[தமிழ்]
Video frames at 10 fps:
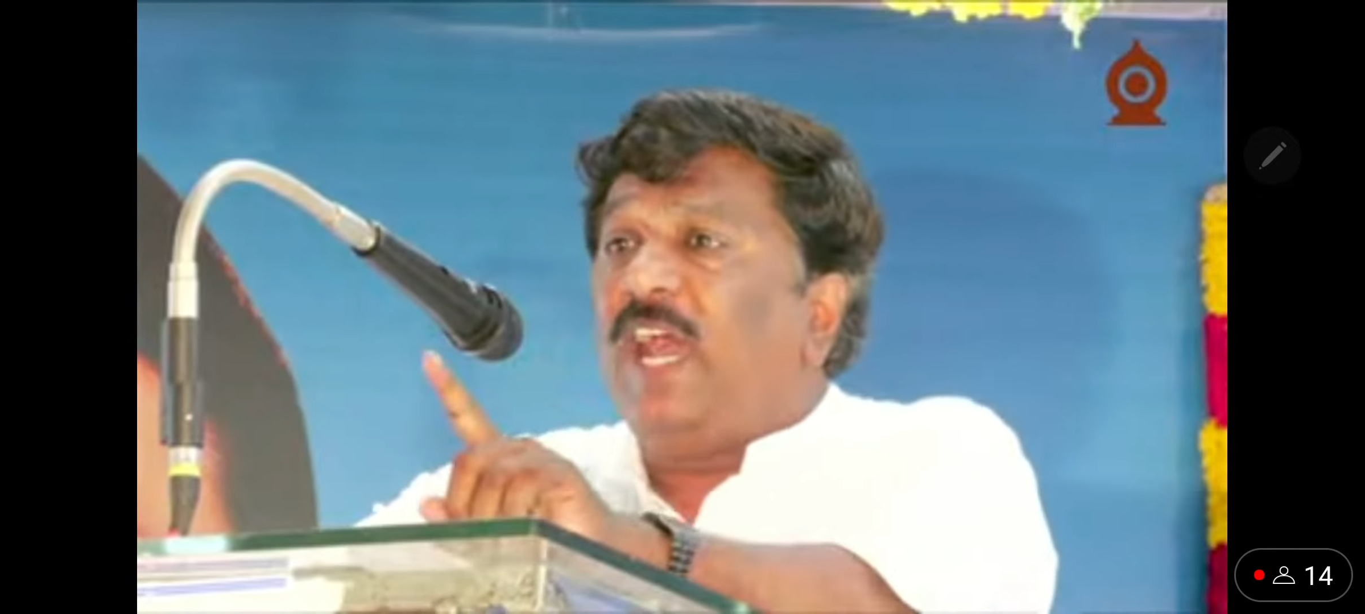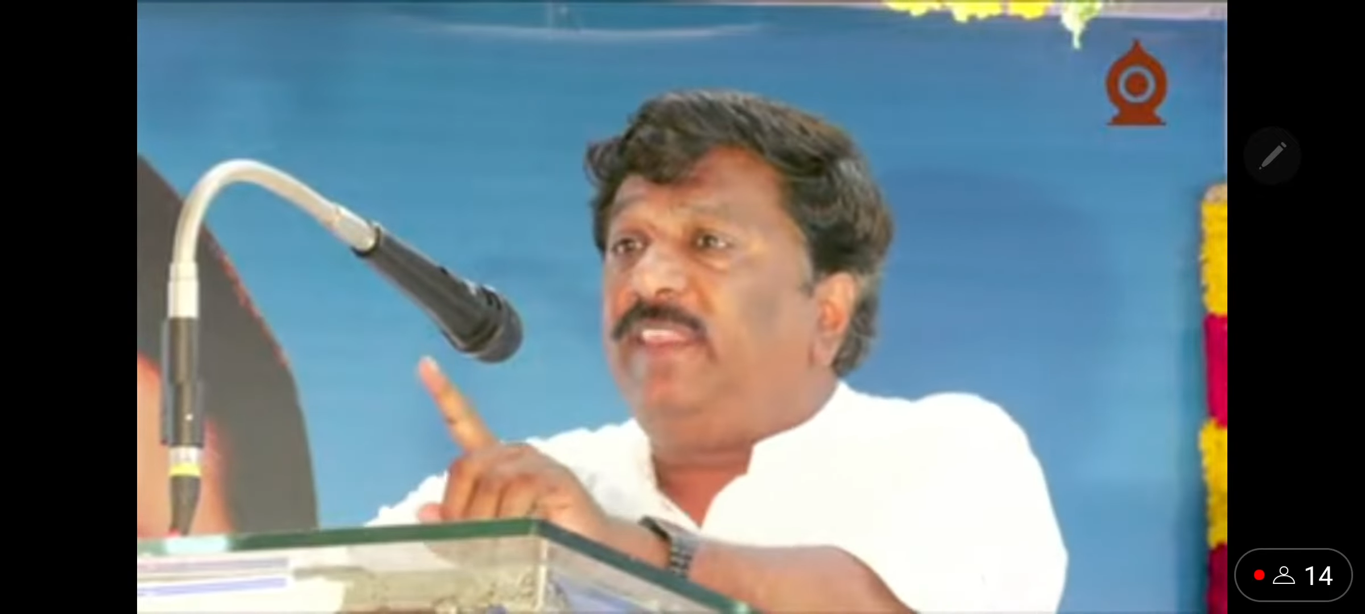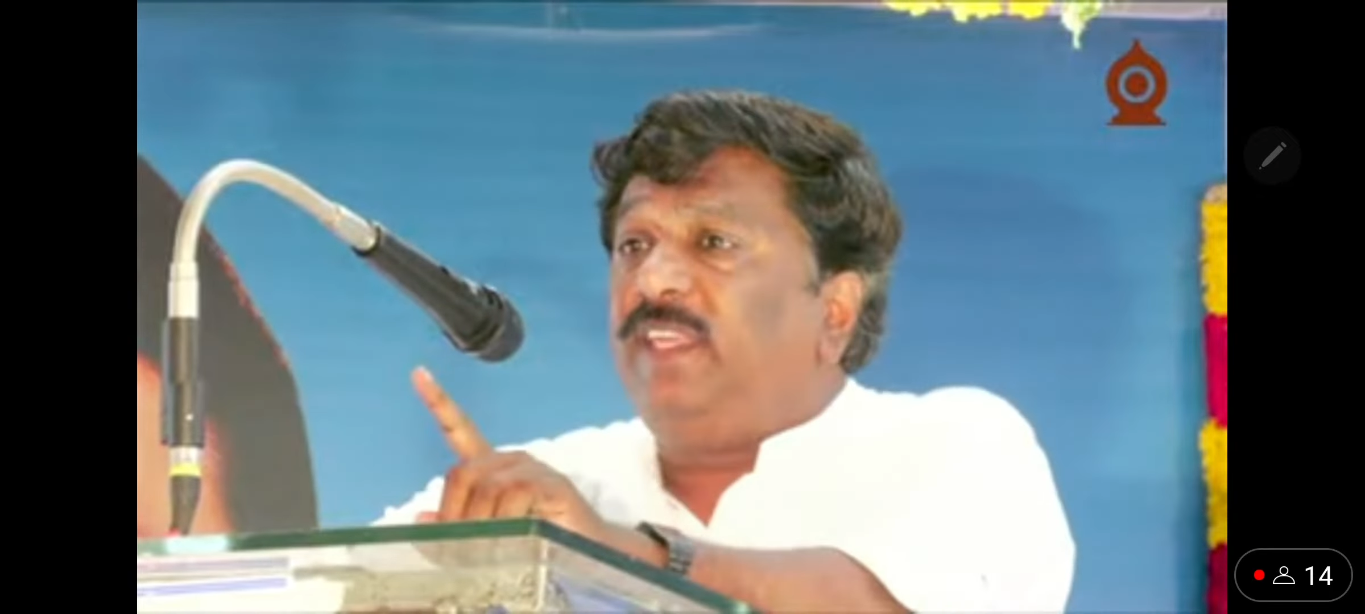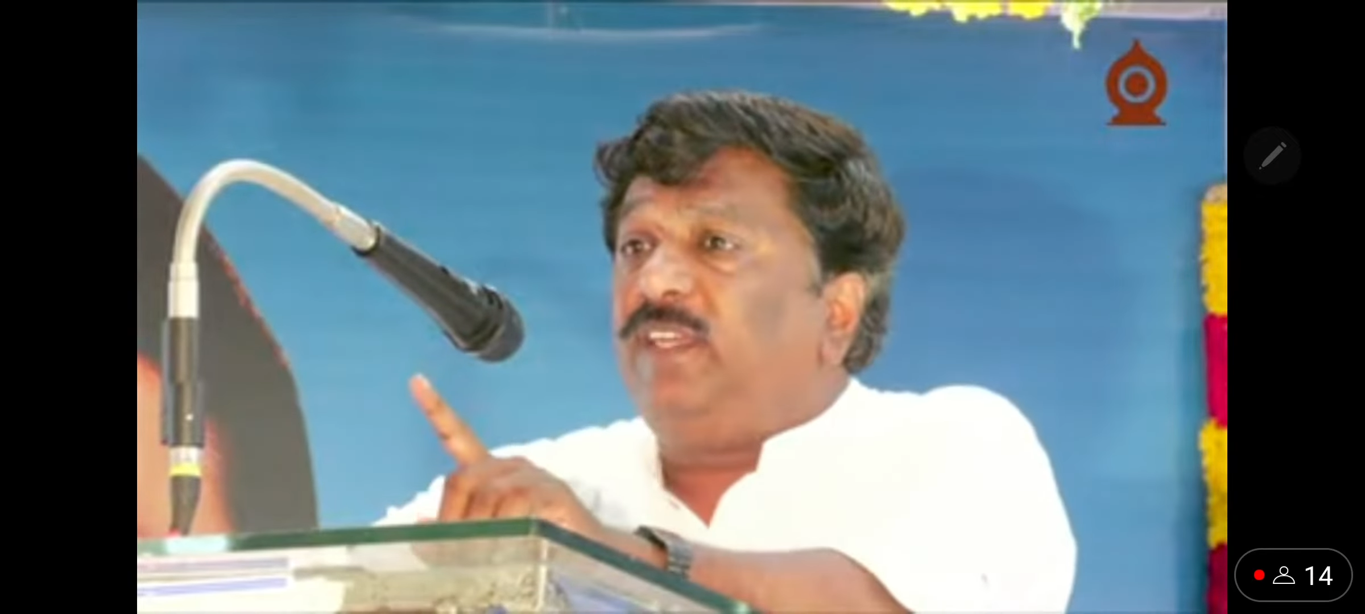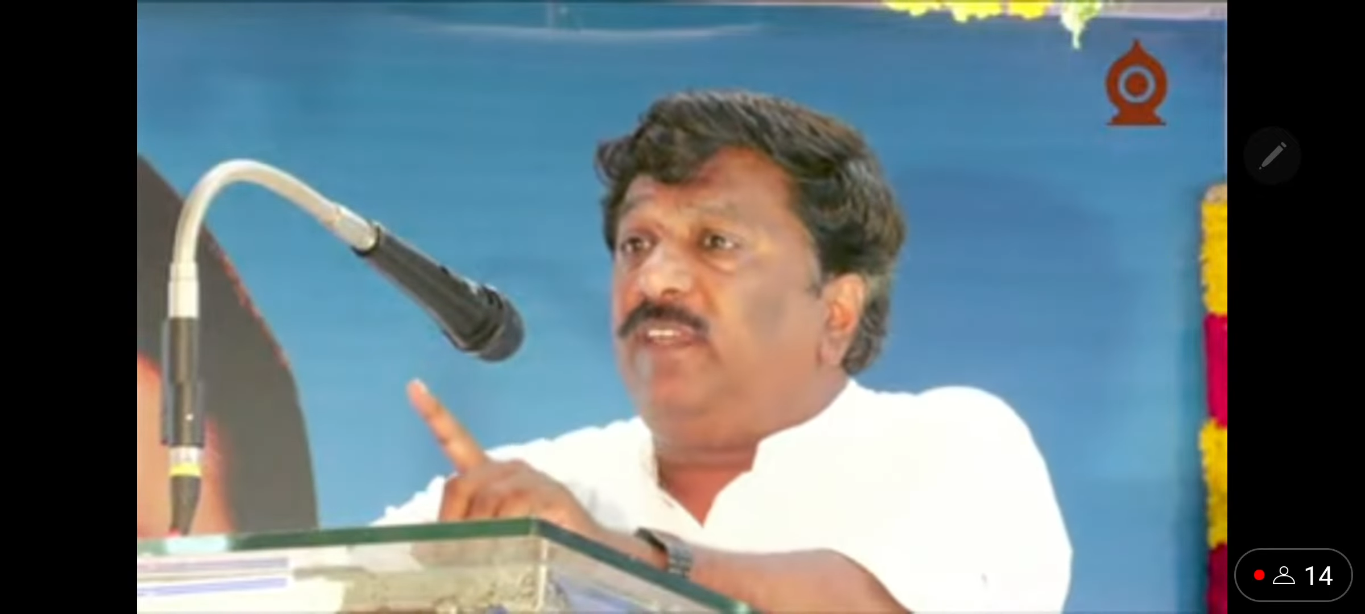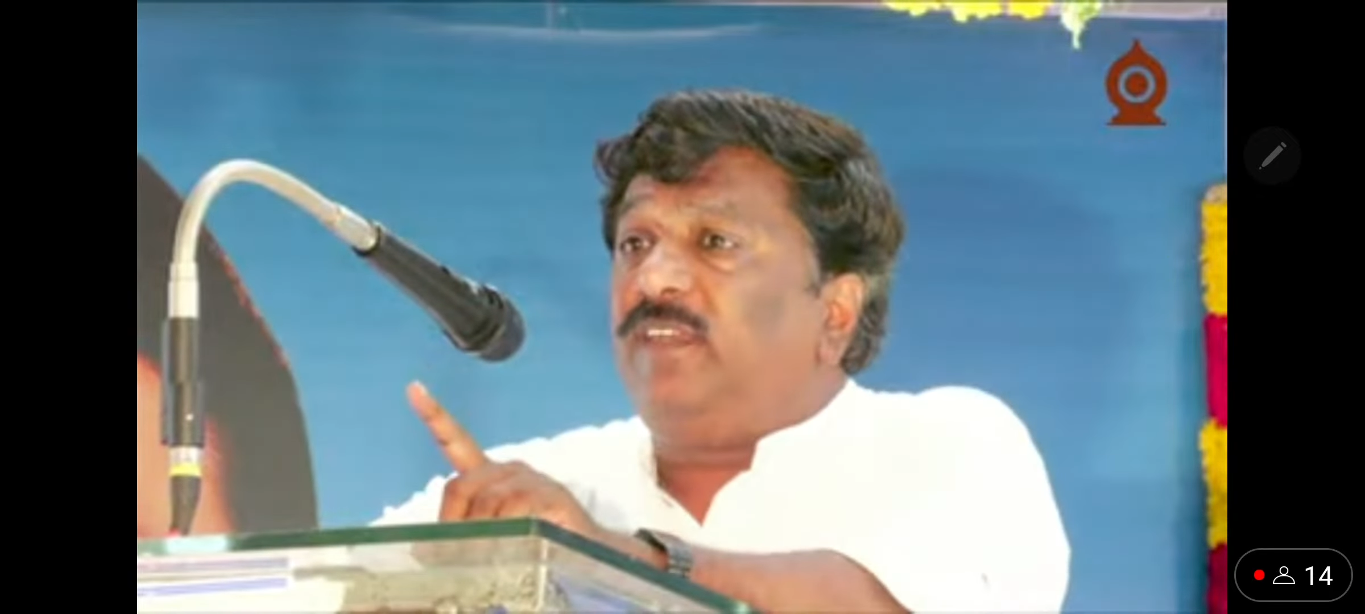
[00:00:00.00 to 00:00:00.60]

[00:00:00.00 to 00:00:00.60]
அந்த